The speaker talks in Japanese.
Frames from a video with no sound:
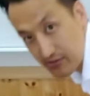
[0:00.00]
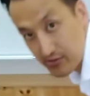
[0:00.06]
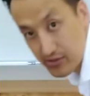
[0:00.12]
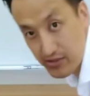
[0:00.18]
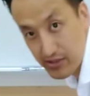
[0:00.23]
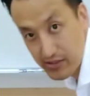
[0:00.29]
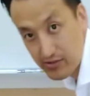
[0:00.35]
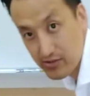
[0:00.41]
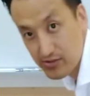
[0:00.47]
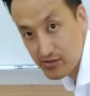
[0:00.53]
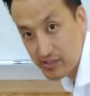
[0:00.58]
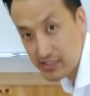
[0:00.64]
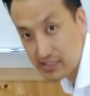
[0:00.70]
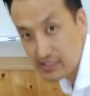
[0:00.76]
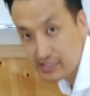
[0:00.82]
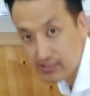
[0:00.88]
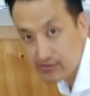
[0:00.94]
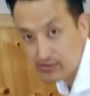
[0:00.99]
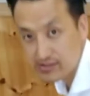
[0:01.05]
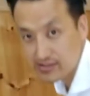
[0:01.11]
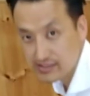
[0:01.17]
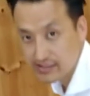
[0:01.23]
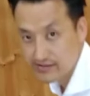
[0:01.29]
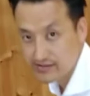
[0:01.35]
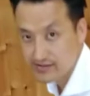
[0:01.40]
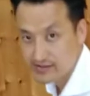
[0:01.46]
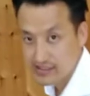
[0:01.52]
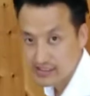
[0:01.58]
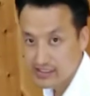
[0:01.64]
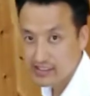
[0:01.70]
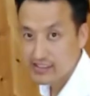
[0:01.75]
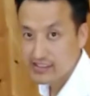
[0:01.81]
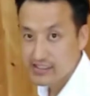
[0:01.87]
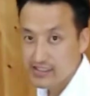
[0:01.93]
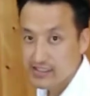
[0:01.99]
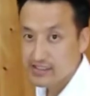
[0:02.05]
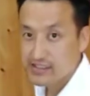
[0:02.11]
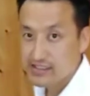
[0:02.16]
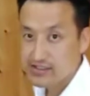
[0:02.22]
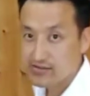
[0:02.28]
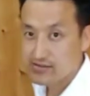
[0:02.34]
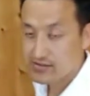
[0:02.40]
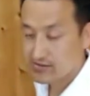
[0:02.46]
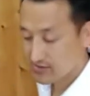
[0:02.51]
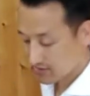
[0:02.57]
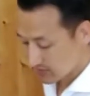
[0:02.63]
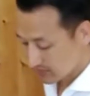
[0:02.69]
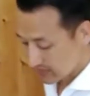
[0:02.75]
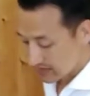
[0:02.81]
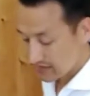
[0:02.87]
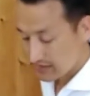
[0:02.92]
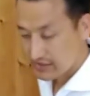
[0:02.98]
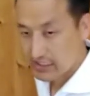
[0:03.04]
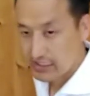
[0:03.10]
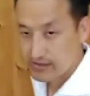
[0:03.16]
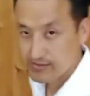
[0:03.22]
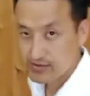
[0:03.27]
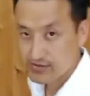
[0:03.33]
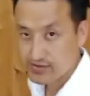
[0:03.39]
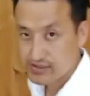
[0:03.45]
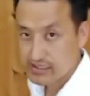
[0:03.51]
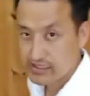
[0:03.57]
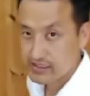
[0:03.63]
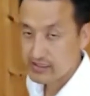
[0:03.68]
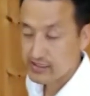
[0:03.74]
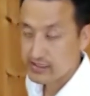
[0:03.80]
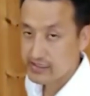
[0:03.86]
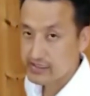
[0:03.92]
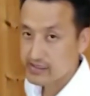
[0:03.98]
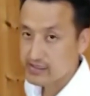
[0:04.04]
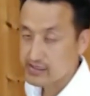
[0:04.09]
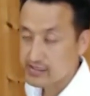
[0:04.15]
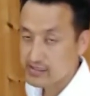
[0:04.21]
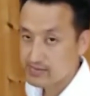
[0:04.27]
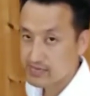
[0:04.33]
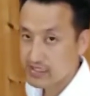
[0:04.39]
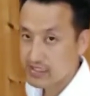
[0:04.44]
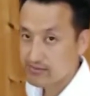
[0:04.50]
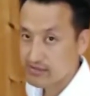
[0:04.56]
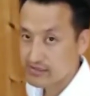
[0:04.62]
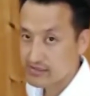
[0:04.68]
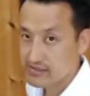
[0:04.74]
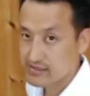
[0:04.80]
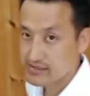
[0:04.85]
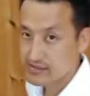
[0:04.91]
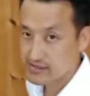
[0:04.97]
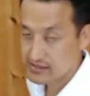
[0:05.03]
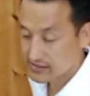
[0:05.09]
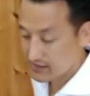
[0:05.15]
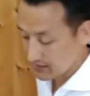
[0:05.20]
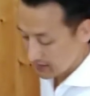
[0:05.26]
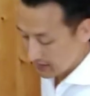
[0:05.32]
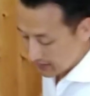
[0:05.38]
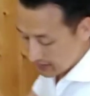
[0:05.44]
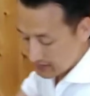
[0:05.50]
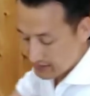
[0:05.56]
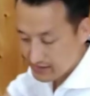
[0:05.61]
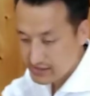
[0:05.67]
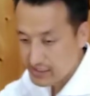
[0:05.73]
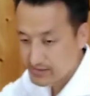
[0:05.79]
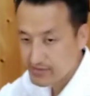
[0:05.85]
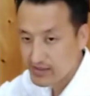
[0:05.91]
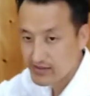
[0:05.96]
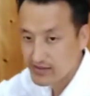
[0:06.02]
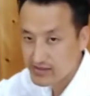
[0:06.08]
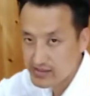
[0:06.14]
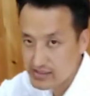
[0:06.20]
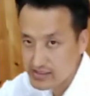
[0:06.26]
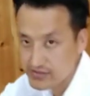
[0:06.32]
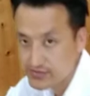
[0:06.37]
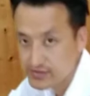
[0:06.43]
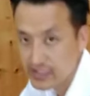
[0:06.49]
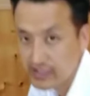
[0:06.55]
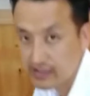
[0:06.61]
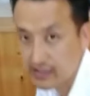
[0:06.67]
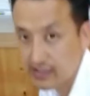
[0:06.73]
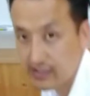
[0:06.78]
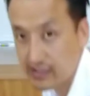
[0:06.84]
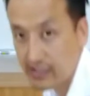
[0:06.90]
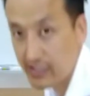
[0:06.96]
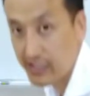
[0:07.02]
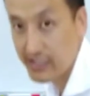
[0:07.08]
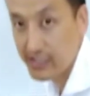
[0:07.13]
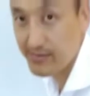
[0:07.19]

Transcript: てことで今度は膝を使うんですねでそうするとまあ膝にも負担かけてしまいますし膝周りに負担がかか